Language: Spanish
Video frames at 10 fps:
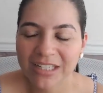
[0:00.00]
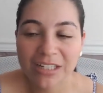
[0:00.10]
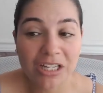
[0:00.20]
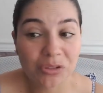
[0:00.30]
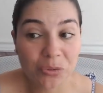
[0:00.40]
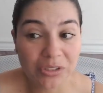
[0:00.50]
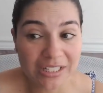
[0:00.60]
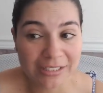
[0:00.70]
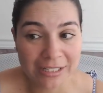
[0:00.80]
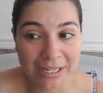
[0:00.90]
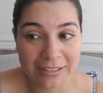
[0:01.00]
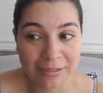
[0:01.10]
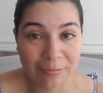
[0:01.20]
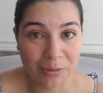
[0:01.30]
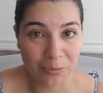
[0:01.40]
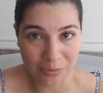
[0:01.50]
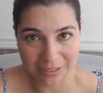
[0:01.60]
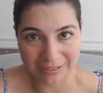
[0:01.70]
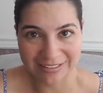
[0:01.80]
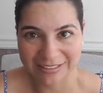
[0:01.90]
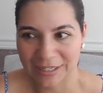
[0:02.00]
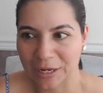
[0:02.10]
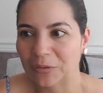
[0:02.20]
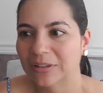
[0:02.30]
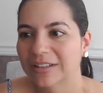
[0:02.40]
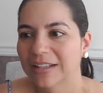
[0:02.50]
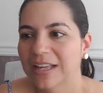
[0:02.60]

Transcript: Las noticias mejoran, dice Gabor.